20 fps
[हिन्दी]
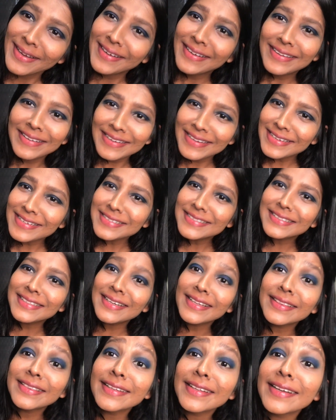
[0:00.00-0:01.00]
क्रीज के
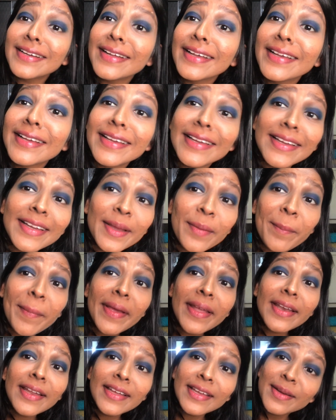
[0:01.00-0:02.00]
अंदर रहेंगे ये
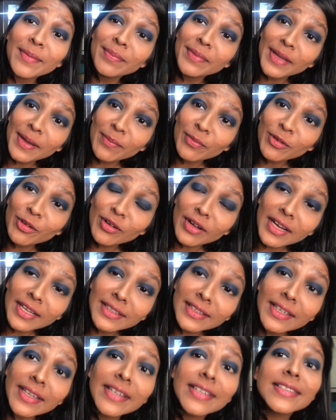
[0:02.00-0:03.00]
मैंने ही अपने आप को कहा
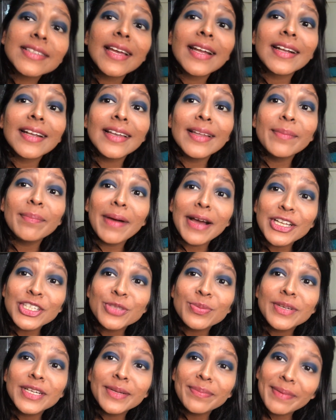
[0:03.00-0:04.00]
था एग्जैक्टली exactly
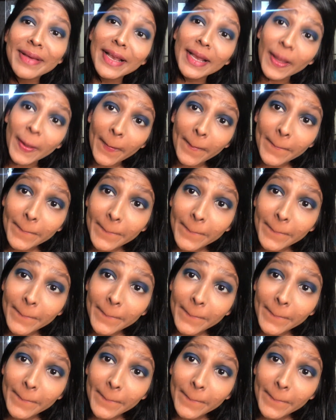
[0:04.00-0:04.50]
पाँच मिनट पहले